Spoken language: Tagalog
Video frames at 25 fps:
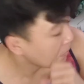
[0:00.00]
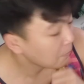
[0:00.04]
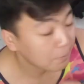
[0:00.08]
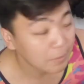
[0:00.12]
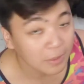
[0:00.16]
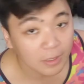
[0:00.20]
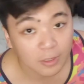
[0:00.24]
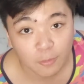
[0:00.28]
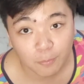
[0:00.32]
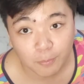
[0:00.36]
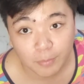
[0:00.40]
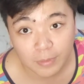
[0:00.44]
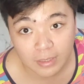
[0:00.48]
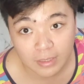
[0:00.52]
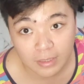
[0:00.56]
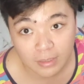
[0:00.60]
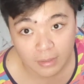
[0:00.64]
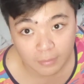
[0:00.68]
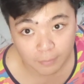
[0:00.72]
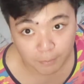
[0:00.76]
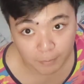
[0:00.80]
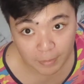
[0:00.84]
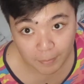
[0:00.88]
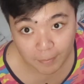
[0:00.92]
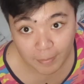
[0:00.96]
Pero
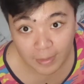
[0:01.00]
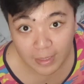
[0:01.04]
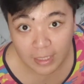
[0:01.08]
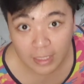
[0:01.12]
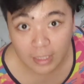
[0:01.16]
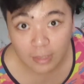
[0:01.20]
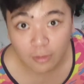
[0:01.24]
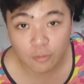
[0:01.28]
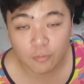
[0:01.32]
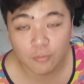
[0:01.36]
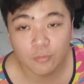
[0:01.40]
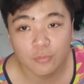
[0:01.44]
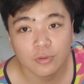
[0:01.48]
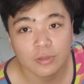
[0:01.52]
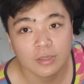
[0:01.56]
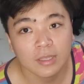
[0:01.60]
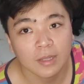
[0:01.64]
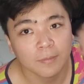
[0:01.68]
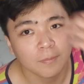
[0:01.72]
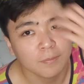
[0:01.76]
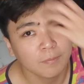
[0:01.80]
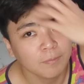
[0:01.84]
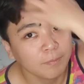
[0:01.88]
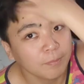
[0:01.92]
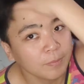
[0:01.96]
pini- pipiliin ko
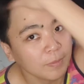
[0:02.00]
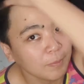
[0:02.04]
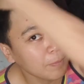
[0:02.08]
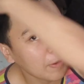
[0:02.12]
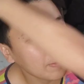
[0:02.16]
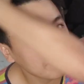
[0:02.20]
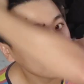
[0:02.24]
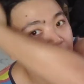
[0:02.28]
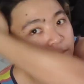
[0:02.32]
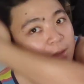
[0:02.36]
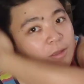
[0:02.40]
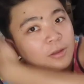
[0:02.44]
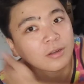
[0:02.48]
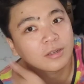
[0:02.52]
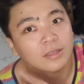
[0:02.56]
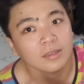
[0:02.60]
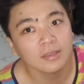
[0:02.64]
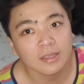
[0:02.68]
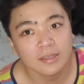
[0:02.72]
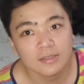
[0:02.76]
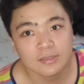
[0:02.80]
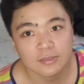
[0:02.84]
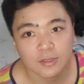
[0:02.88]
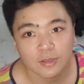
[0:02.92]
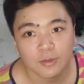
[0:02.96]
muna,
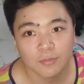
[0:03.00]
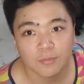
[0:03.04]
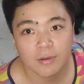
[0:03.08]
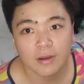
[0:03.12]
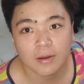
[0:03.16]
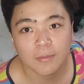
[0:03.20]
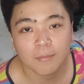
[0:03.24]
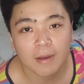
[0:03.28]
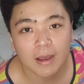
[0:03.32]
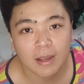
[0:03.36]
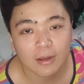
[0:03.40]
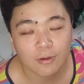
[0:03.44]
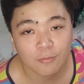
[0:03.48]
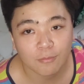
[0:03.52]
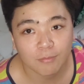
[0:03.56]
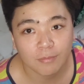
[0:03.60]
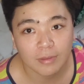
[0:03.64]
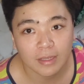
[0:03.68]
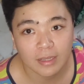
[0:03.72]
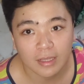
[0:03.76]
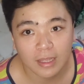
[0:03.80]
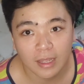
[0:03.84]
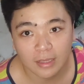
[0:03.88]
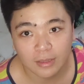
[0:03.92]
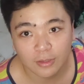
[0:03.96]
ipaprioritize ko yung mga bagong
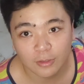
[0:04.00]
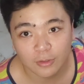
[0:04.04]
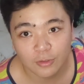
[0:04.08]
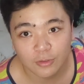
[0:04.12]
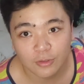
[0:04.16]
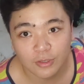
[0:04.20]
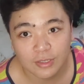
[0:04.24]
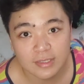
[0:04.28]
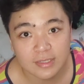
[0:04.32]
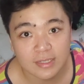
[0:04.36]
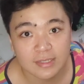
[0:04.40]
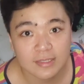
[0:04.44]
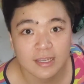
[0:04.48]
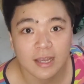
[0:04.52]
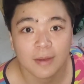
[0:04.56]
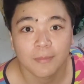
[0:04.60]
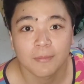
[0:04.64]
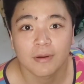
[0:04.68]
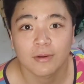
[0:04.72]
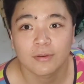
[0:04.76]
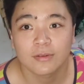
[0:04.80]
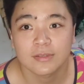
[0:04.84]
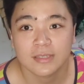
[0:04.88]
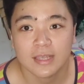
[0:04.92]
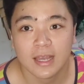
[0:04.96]
bili at yun yung
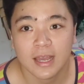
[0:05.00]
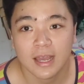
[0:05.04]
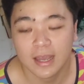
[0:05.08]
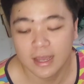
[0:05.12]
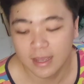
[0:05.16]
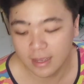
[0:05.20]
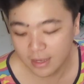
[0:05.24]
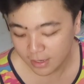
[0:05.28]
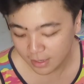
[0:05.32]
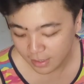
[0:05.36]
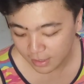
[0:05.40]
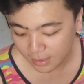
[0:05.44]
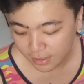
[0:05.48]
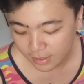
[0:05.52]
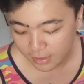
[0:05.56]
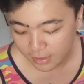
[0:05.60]
isasama ko sa